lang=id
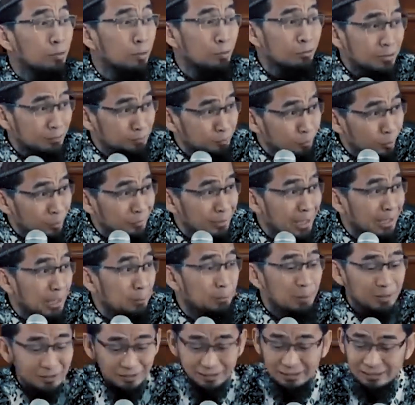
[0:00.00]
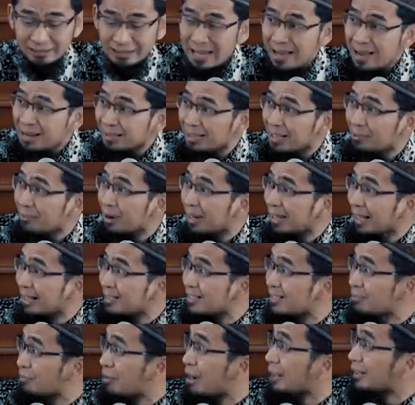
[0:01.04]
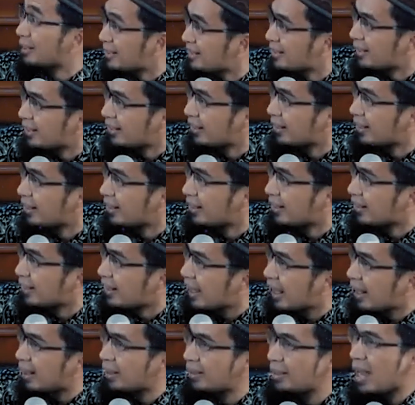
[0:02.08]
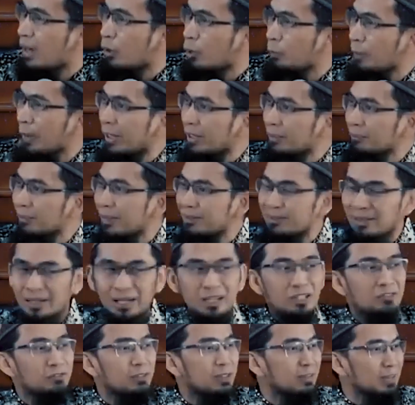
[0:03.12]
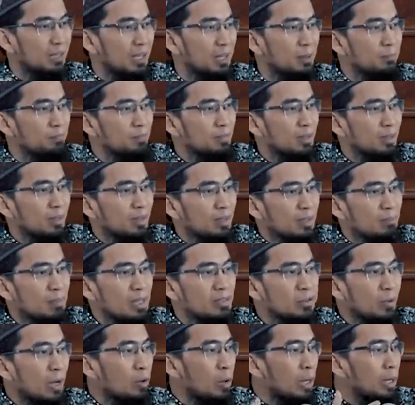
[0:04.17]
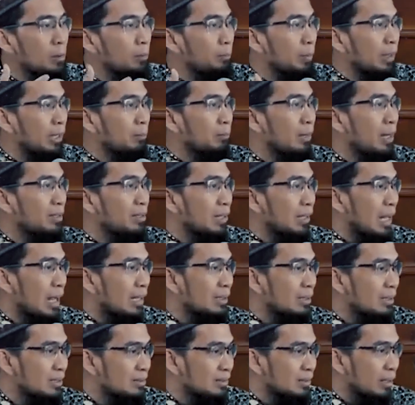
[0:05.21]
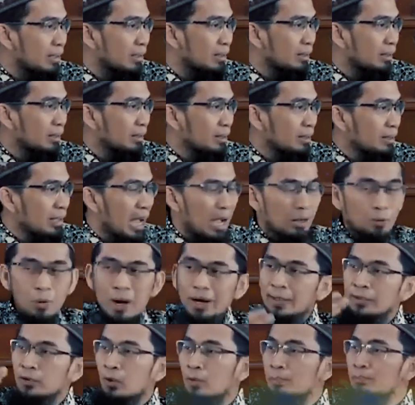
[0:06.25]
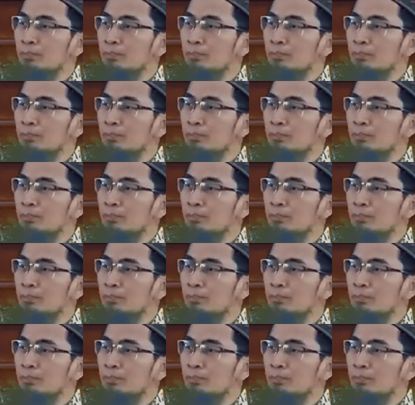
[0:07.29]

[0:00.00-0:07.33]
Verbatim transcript: belum sempurna, tapi senang dia mengkaji maknanya. Hari ini aku pengen belajar Al-Fatihah. Besok aku pengen belajar An-Nisa. Aku akan